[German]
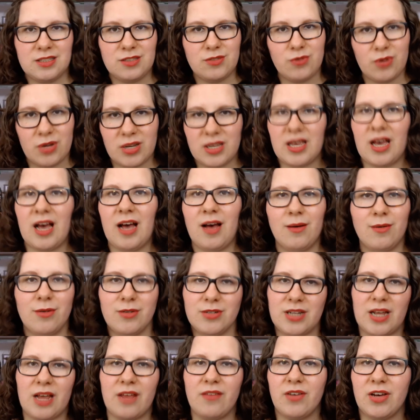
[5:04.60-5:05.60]
durchhaue
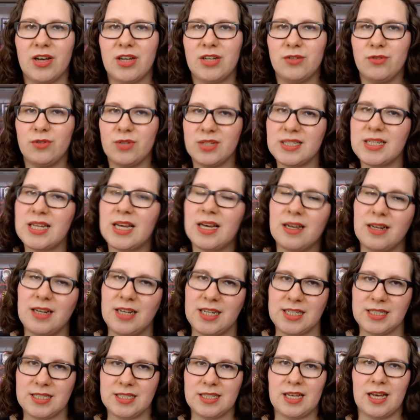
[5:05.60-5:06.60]
und einfach nur Sachen
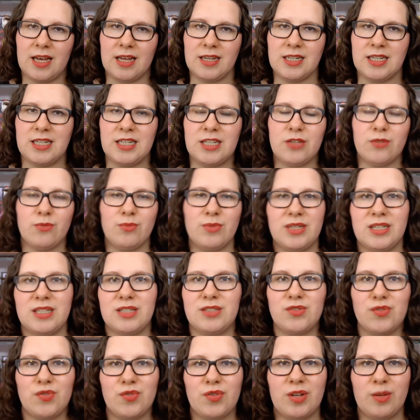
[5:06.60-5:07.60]
lesen kann, die nicht
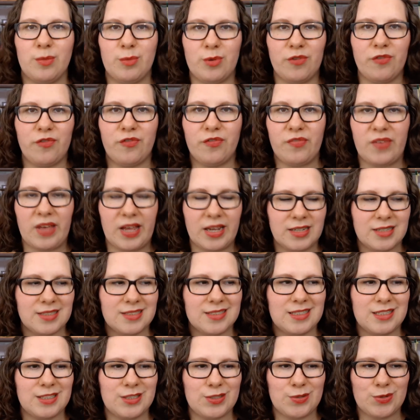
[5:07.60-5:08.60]
unbedingt so viel mit
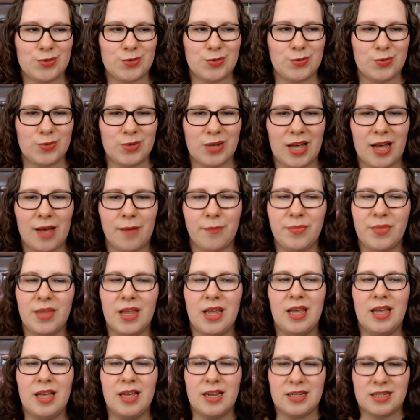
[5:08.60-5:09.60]
Fantasy zu tun haben,
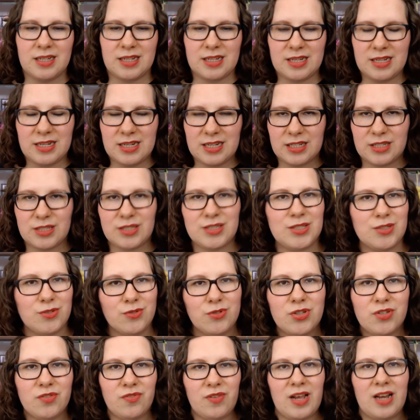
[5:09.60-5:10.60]
die nicht so
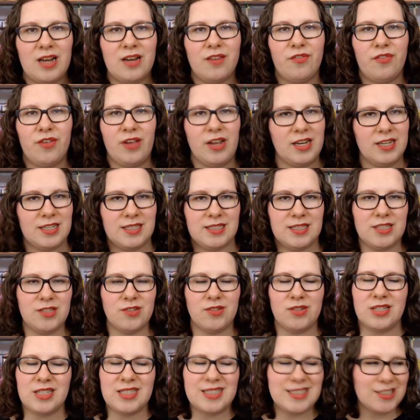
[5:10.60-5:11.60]
schwerfällig sind
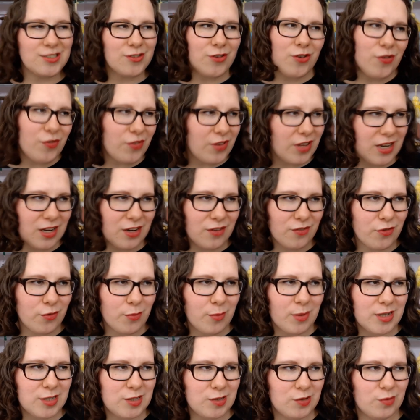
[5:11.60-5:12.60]
und nicht so viele
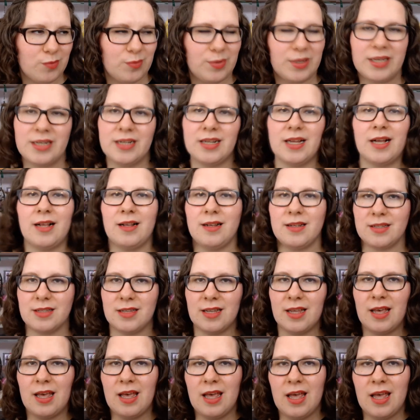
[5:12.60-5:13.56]
Informationen beinhalten.